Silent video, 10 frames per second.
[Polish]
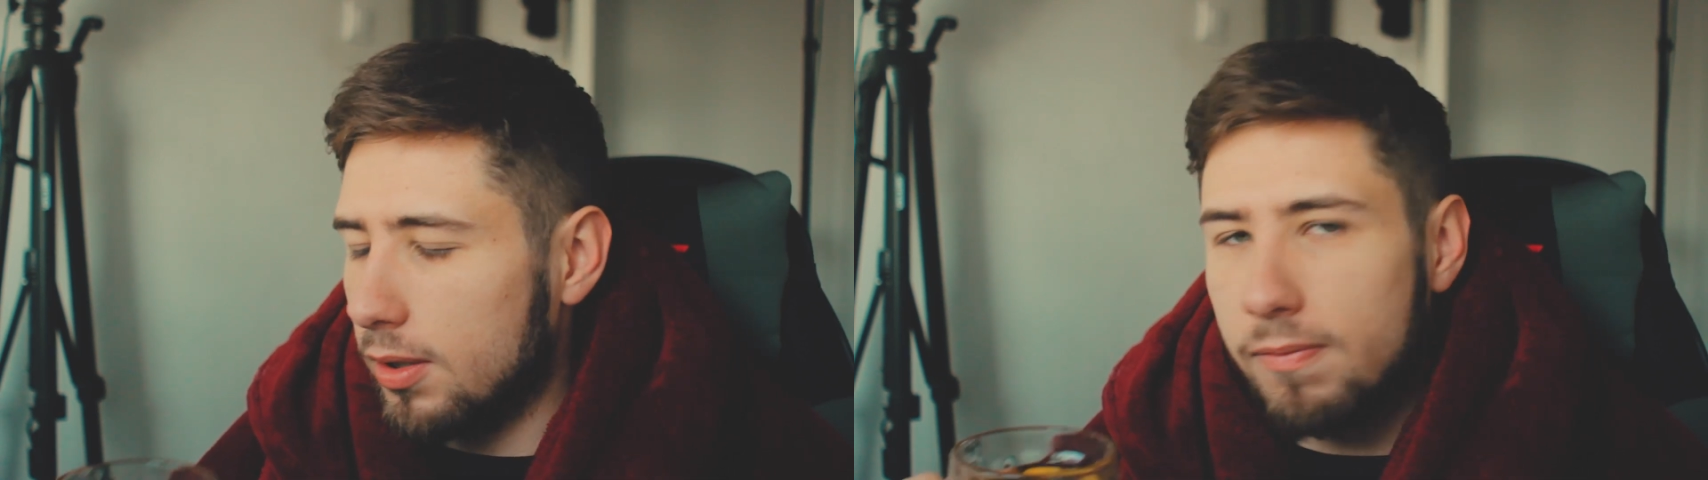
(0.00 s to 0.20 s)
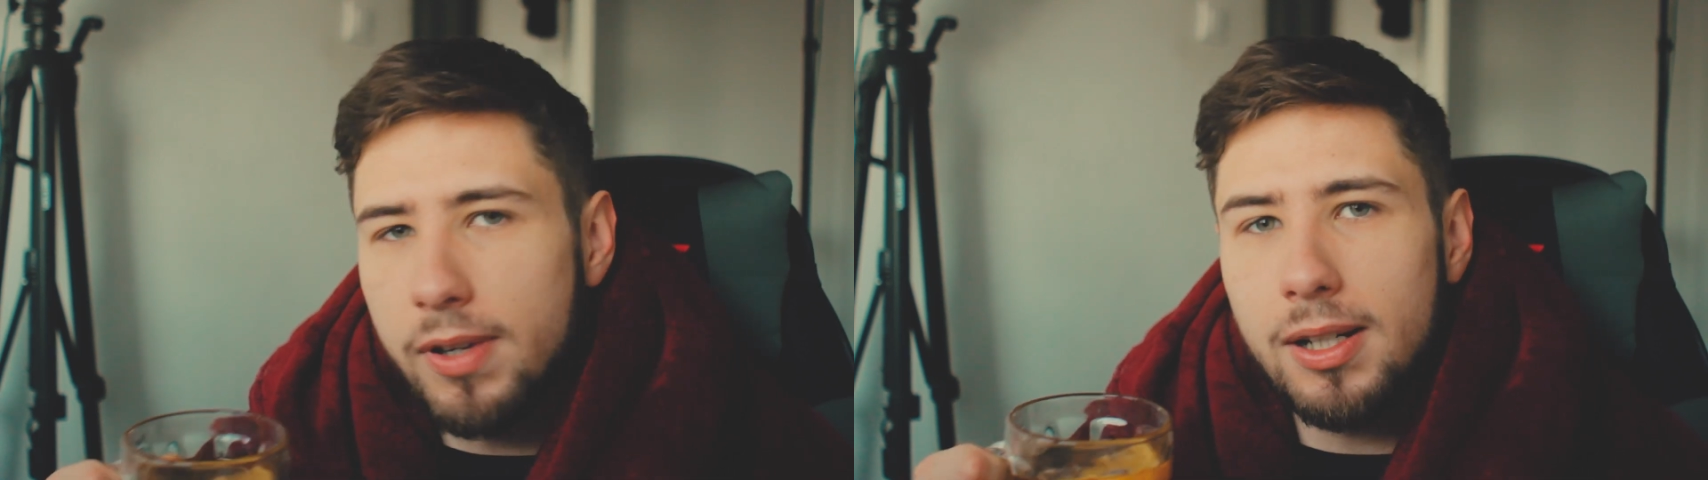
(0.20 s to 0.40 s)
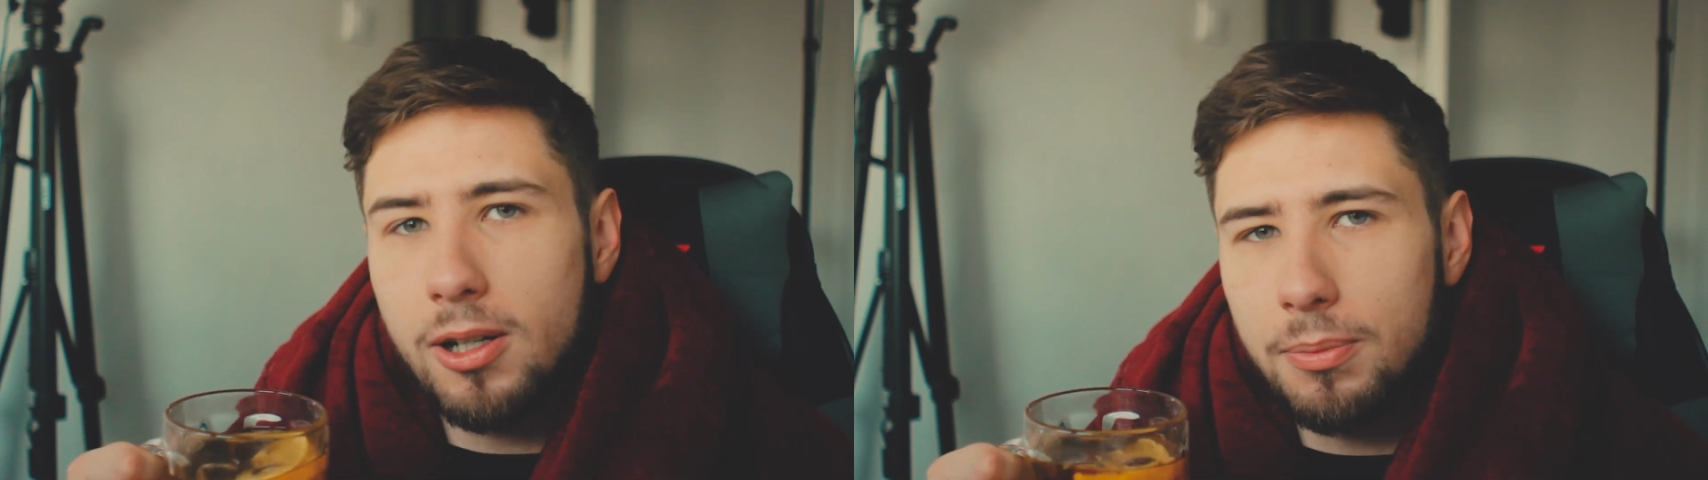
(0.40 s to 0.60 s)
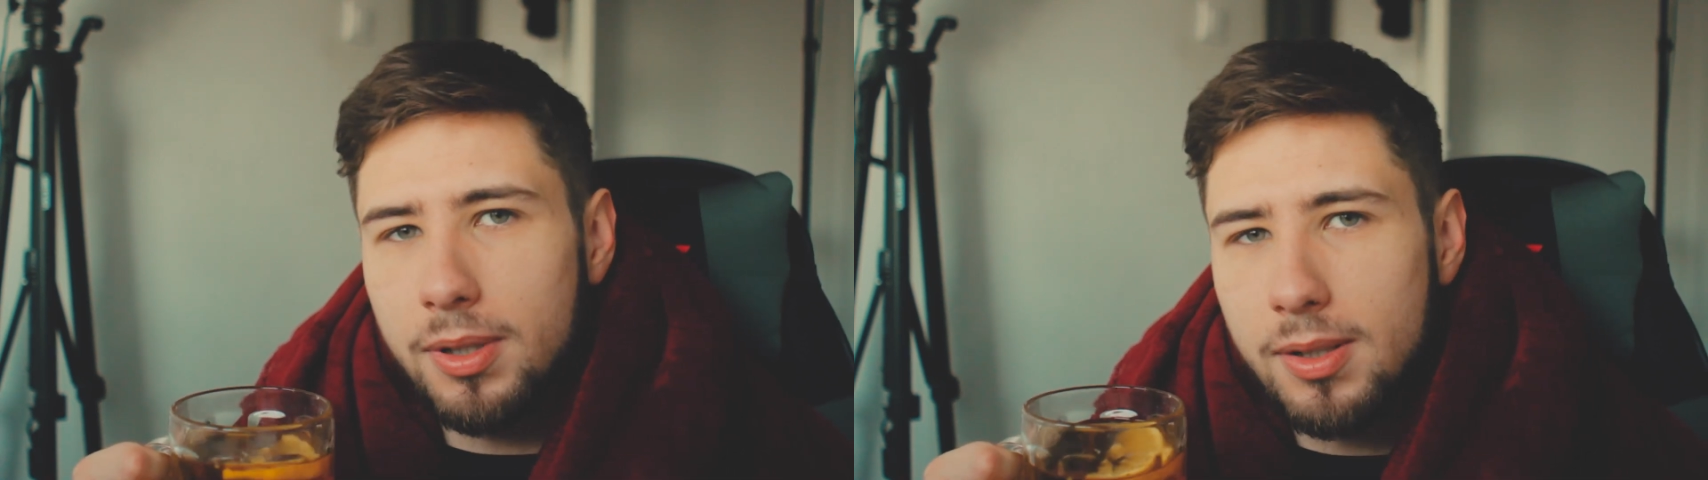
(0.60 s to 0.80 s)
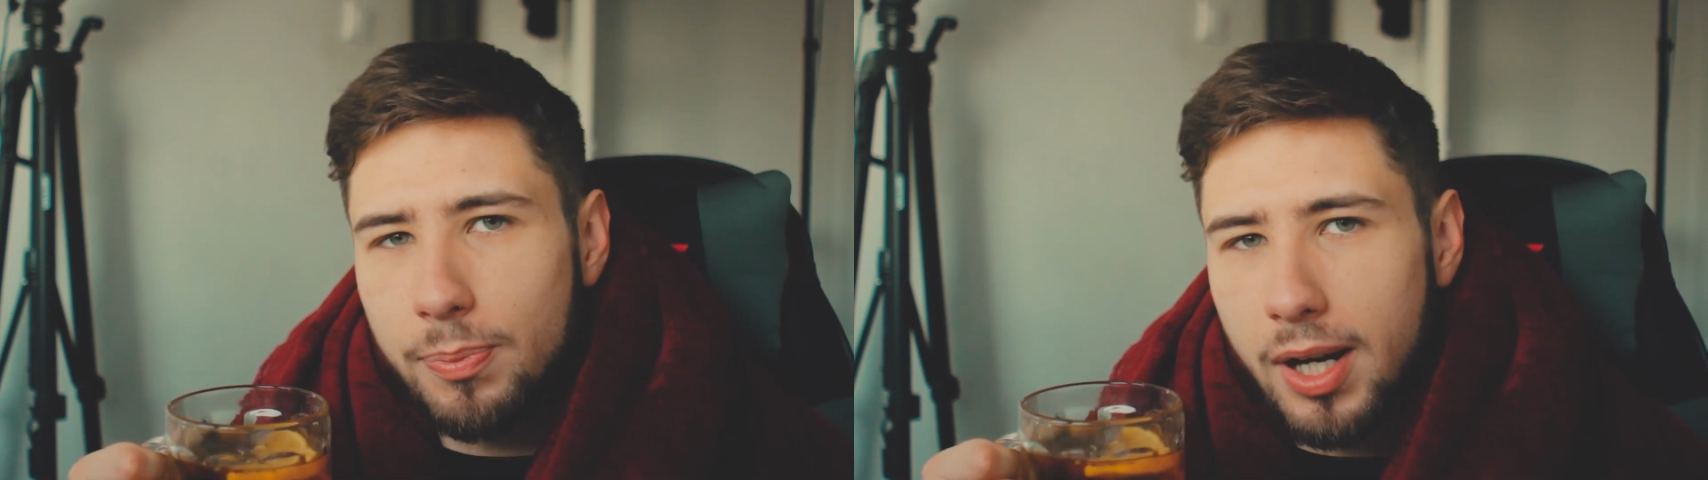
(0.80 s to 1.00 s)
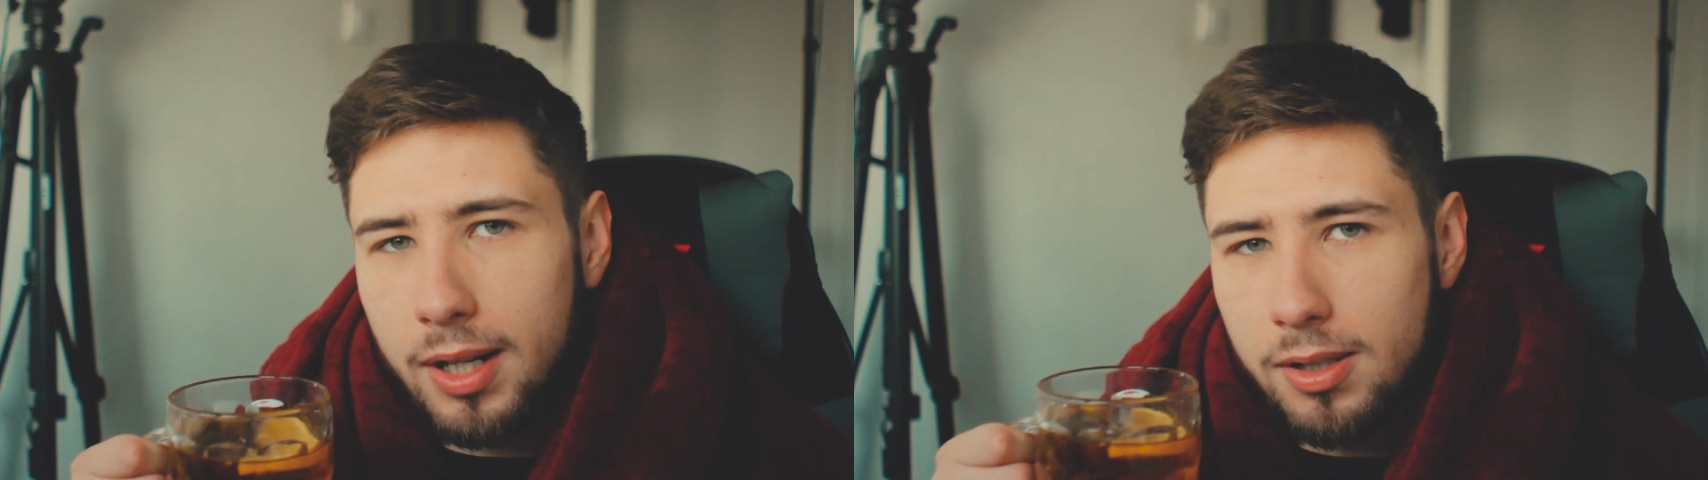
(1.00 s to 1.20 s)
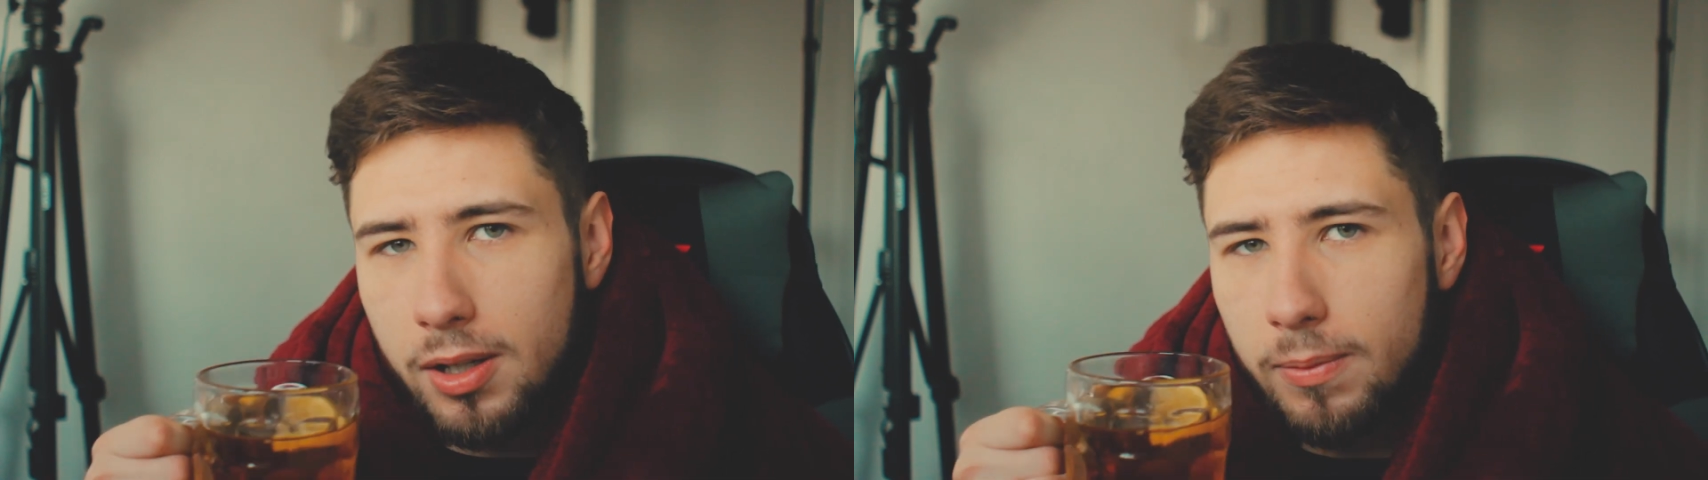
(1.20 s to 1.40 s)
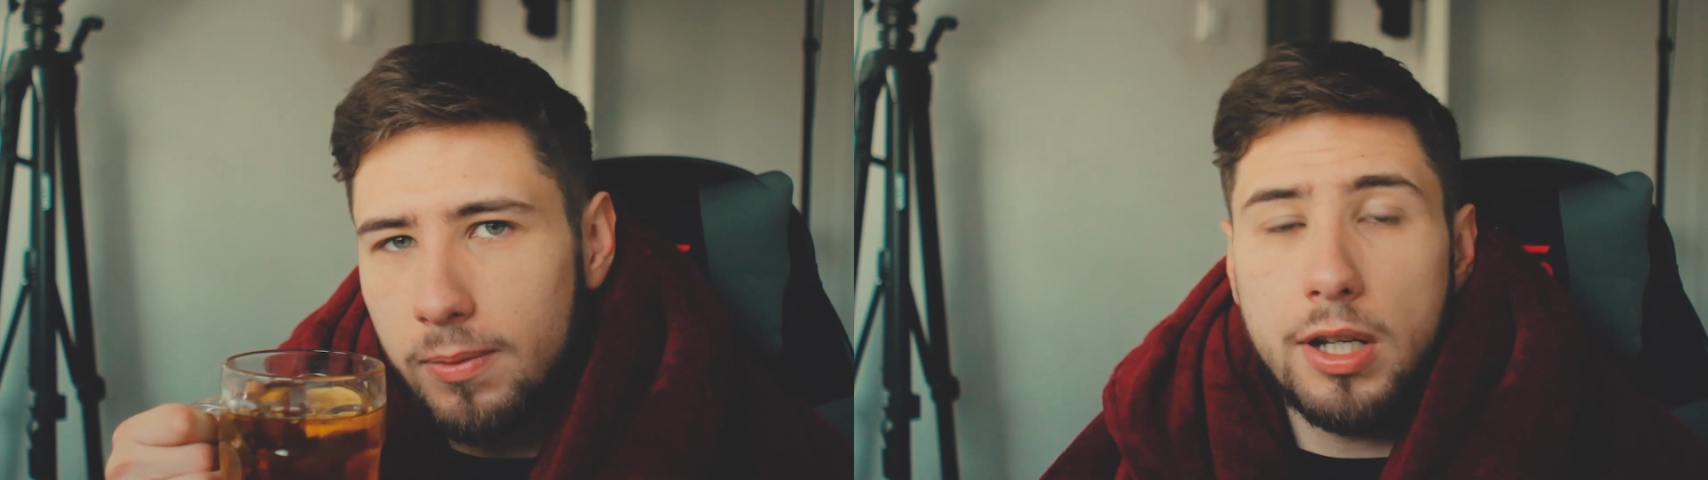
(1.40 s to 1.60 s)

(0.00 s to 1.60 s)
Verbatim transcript: i wielką inspiracją.